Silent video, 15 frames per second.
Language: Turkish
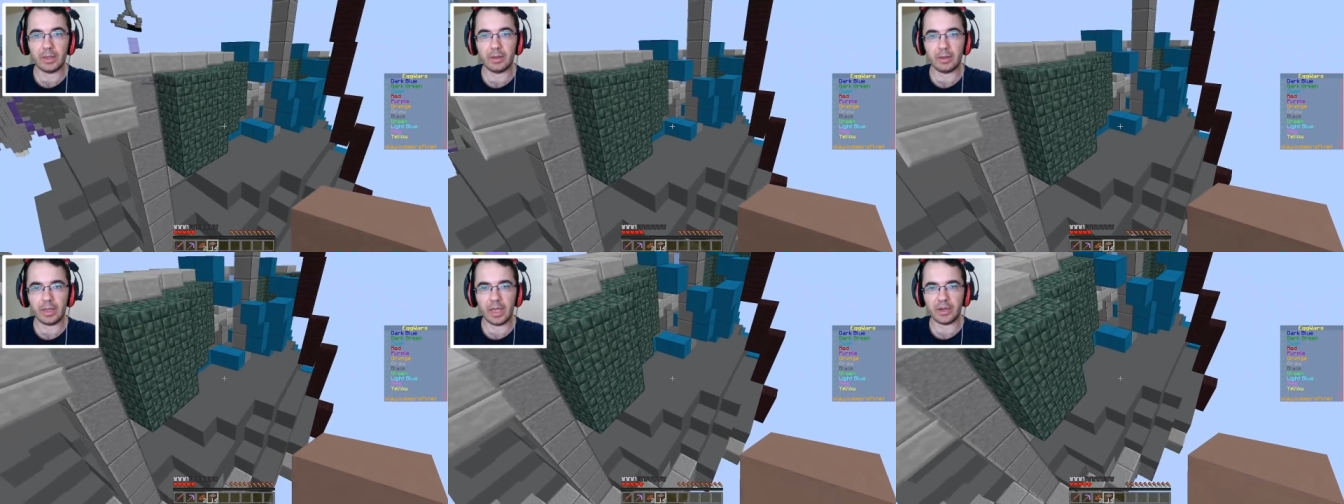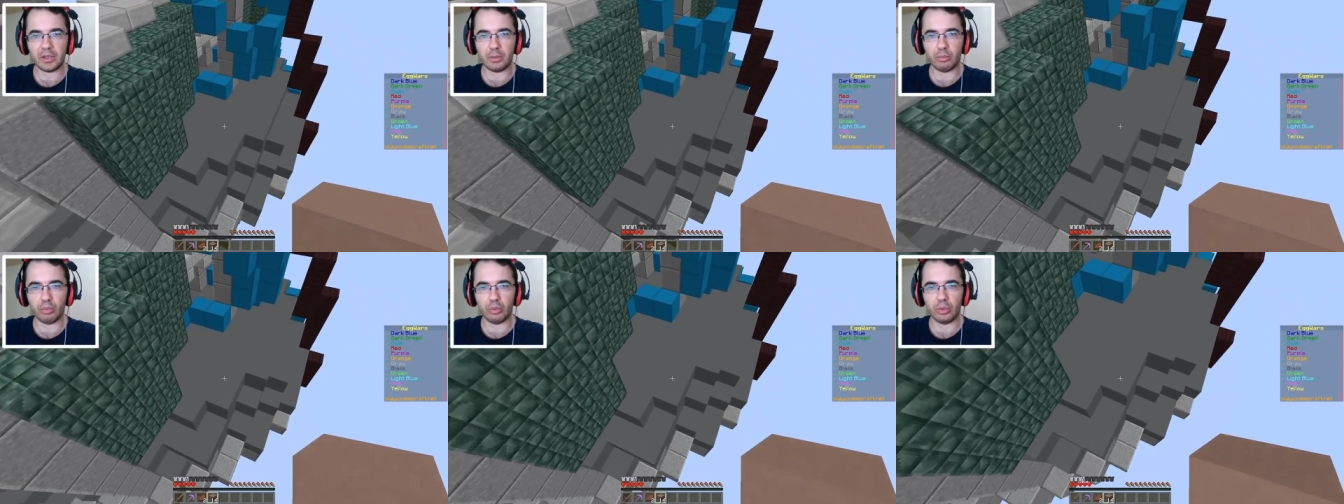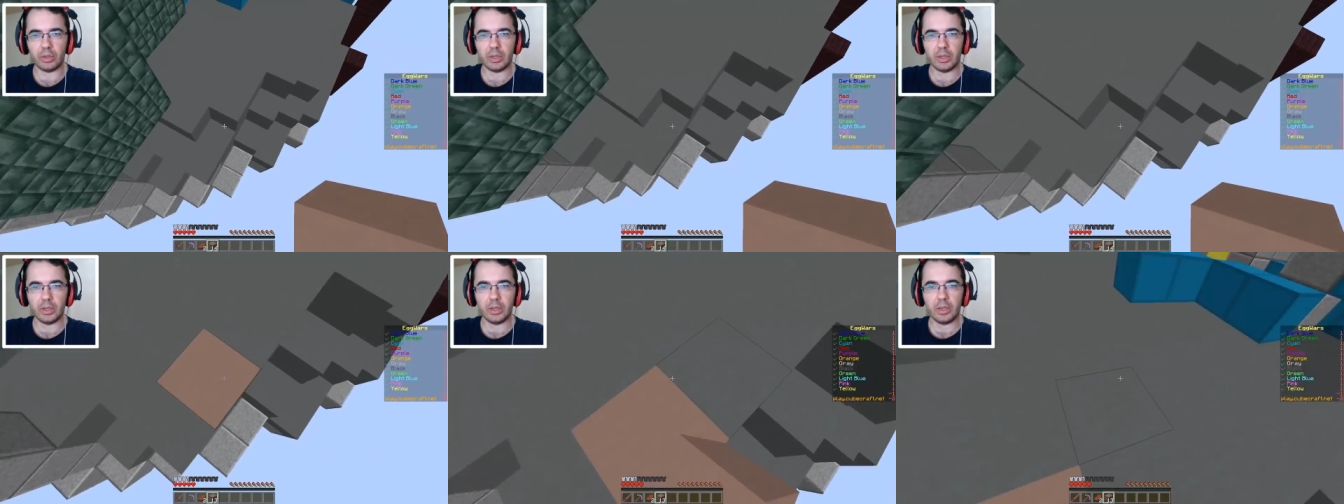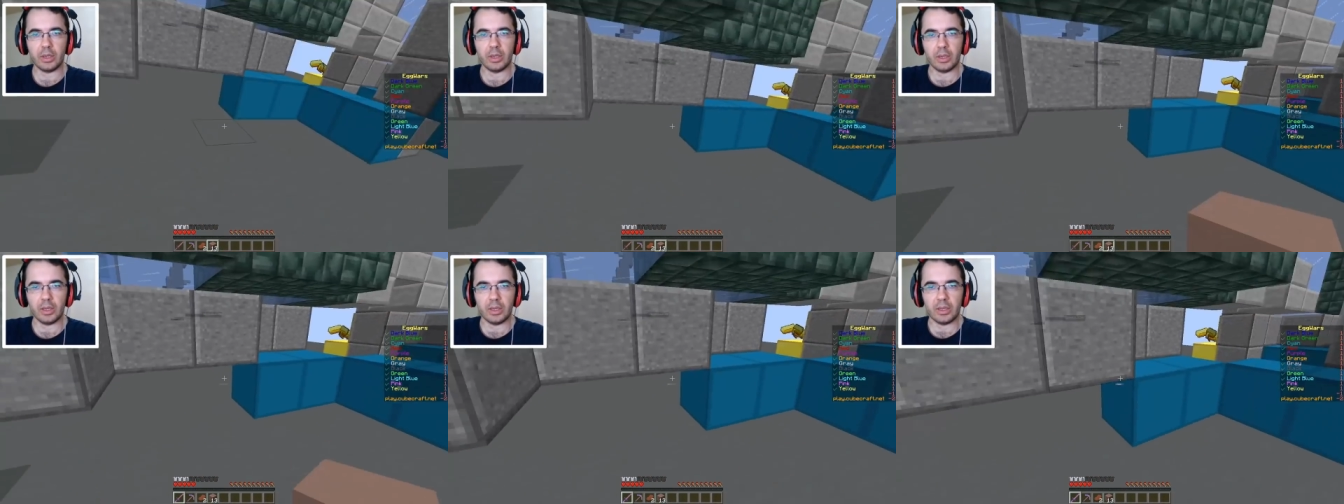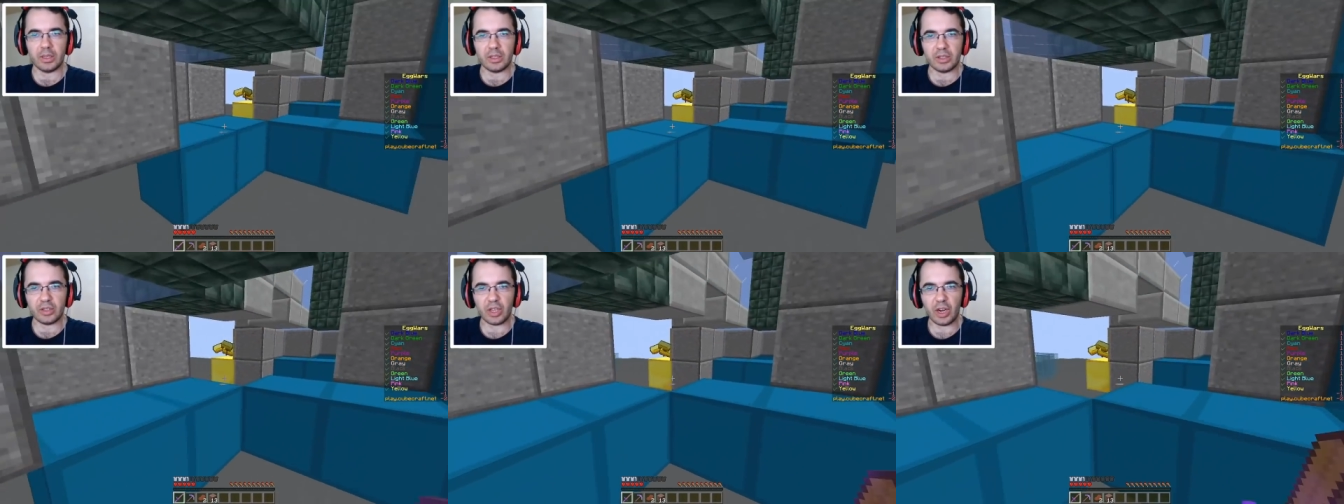Gerçekten bu
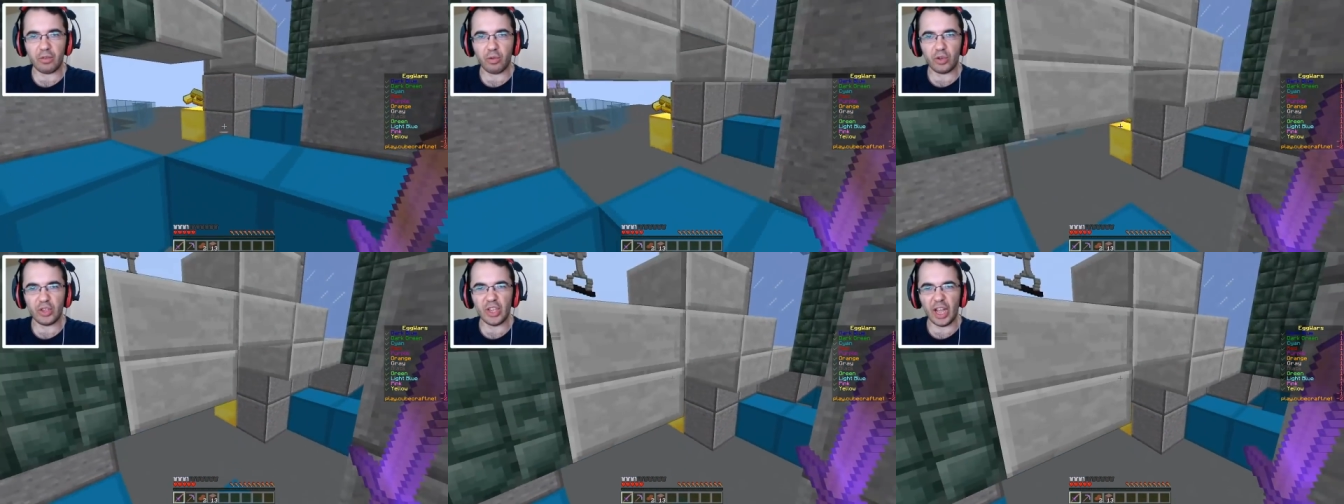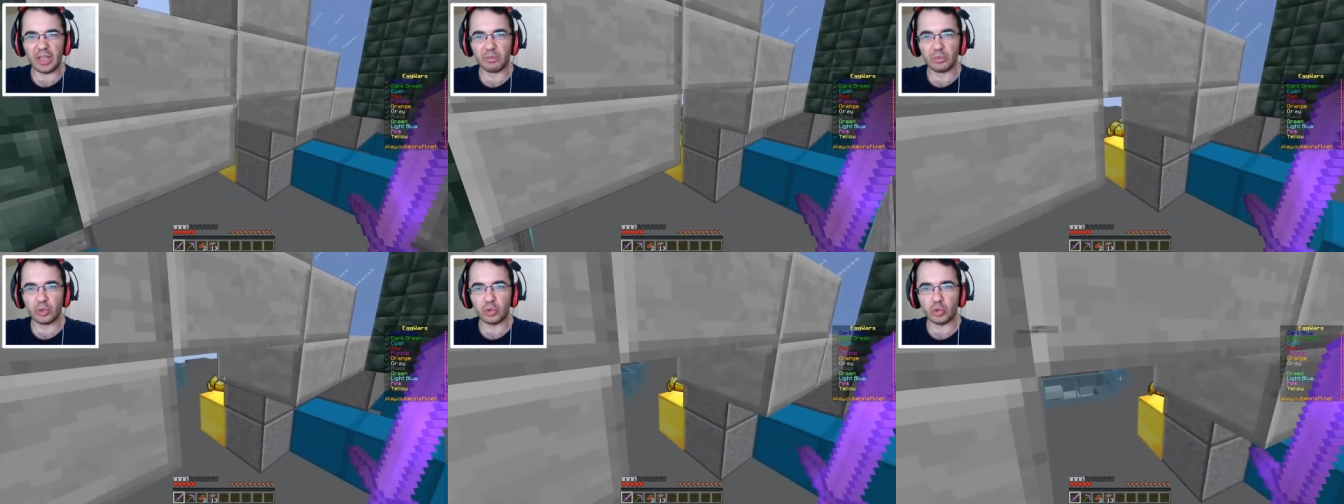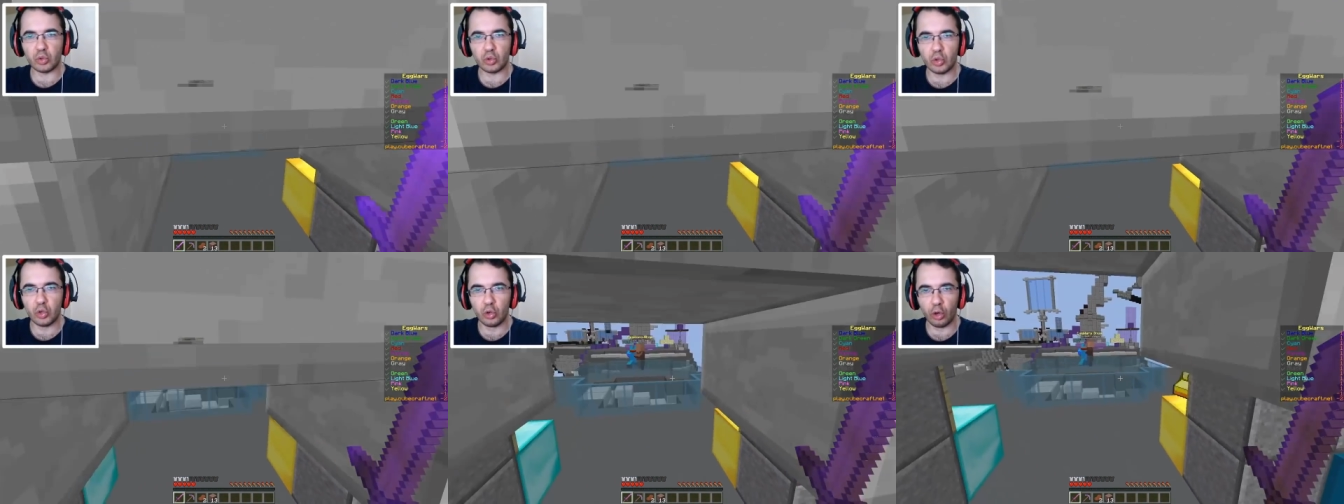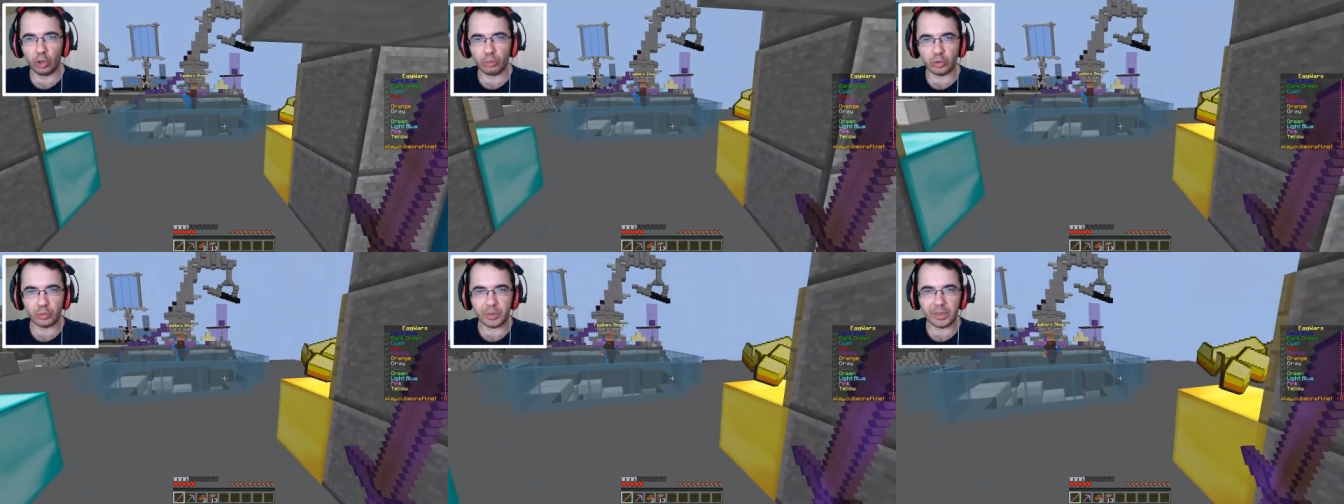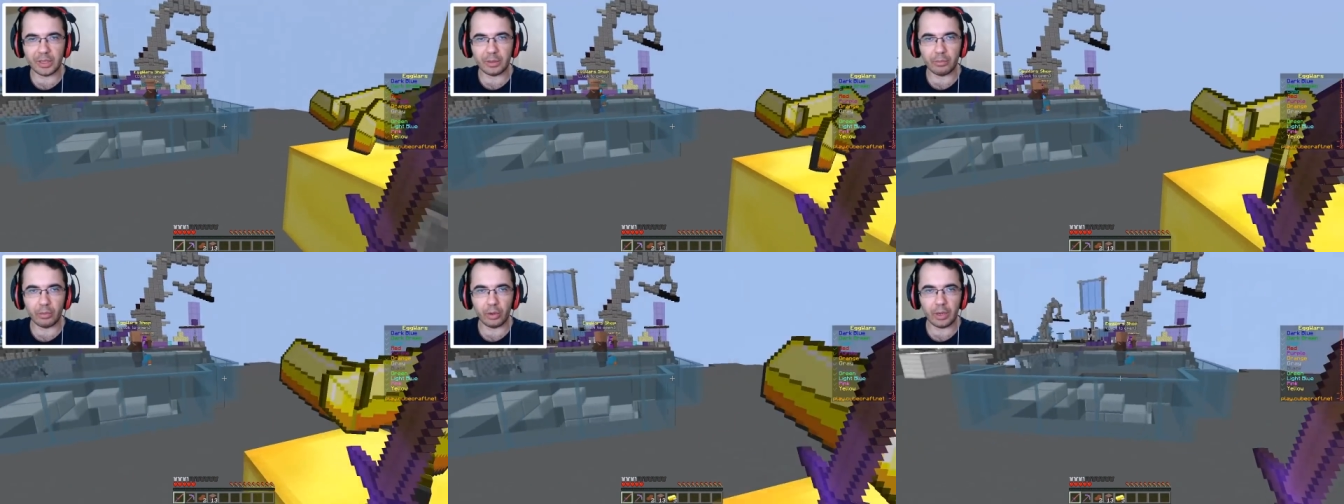Travo yanmış, kül olmuş
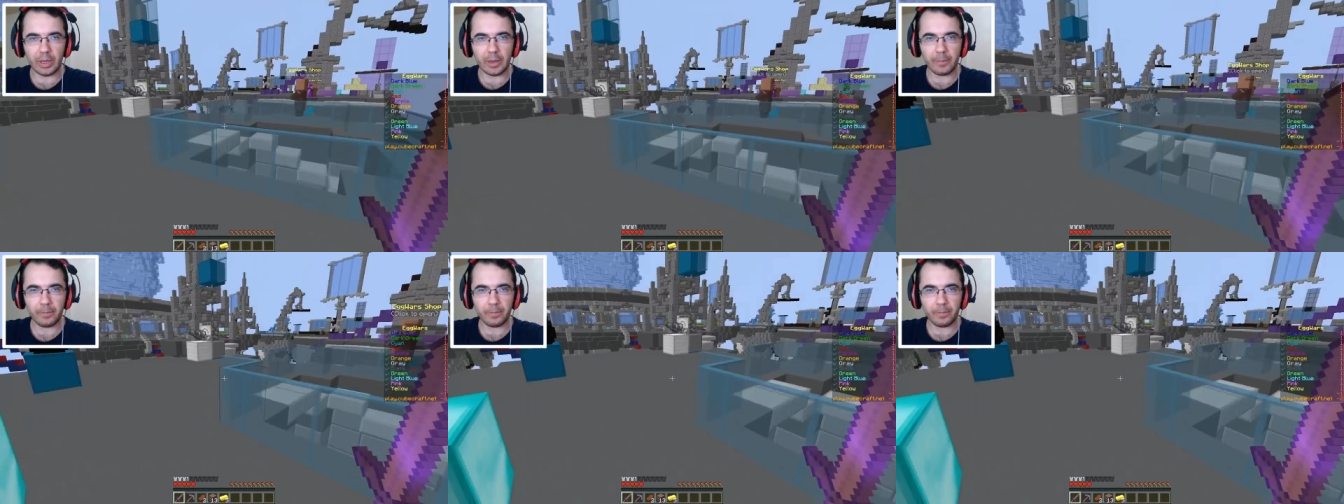bildiğim böyle.